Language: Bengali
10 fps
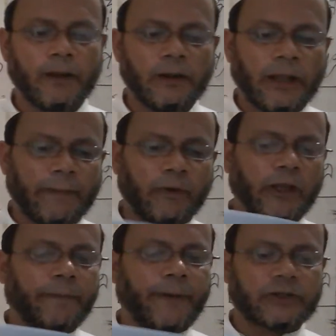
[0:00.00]
এবং
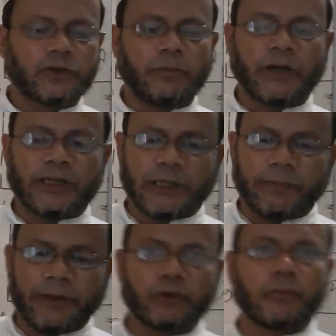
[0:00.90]
এই পাঁচ নম্বর
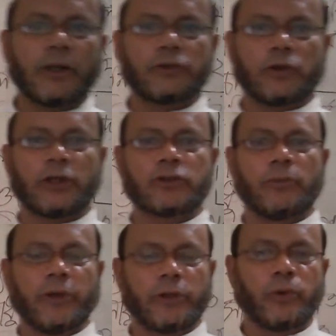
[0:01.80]
অ্যাসাইনমেন্ট তোমরা
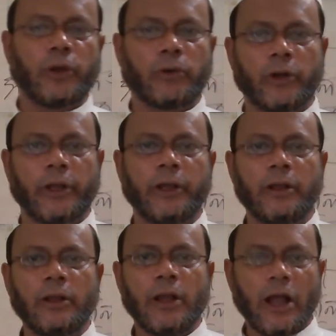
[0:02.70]
যথাসময়ে তৈরি করে
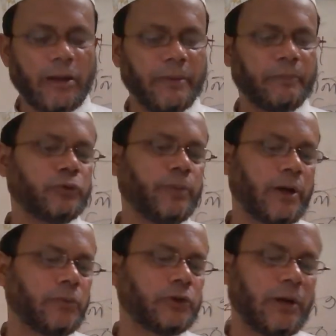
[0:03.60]
আগামী
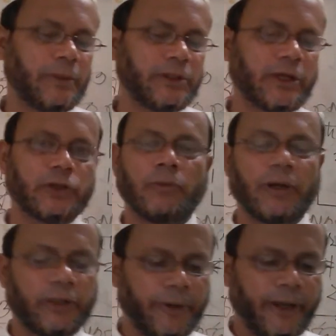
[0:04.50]
বুধবারের মধ্যে আমাদেরকে জমা
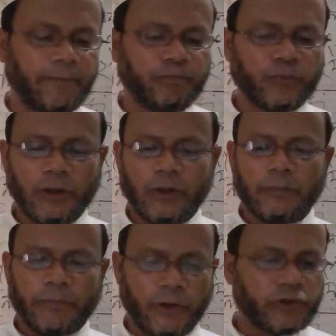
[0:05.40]
দিবে
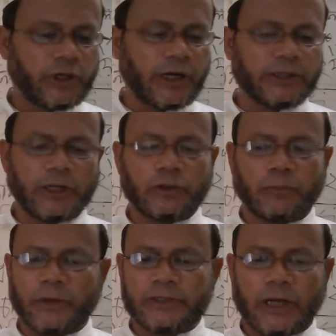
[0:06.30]
প্রিয় শিক্ষার্থীরা
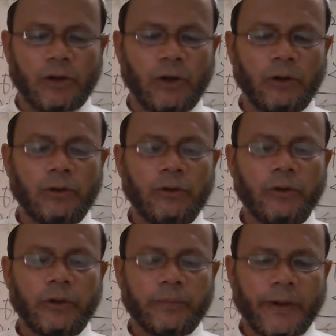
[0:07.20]
তোমরা জানো
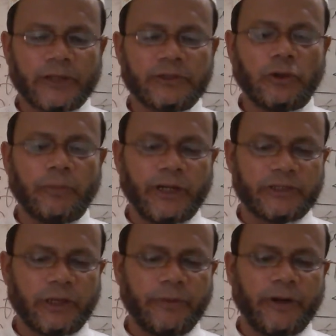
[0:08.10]
পাঁচ নম্বর
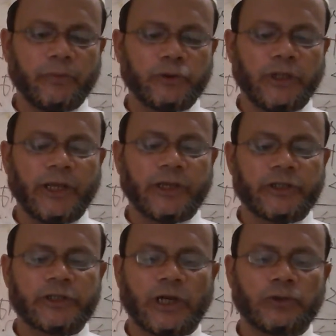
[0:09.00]
অ্যাসাইনমেন্টের মধ্যে লিখেছে
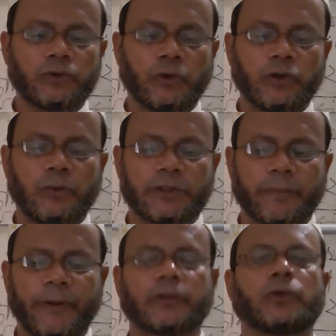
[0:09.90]
সাধু চলিত ভাষা
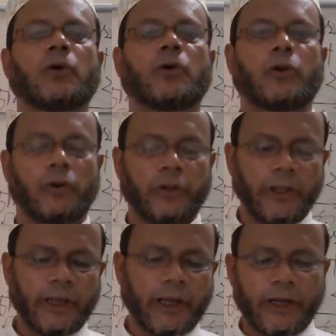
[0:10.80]
পার্থক্যকরণ
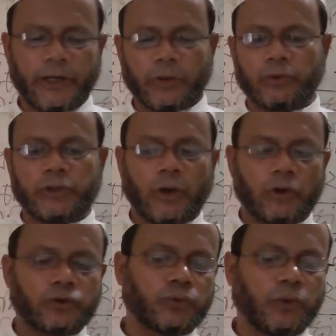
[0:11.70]
এখানে একটি গদ্যের
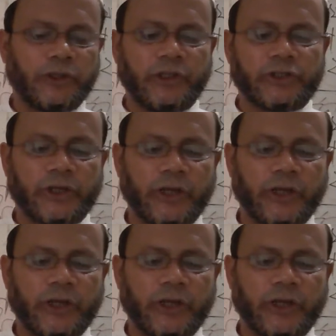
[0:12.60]
অংশ তুলে দিয়েছে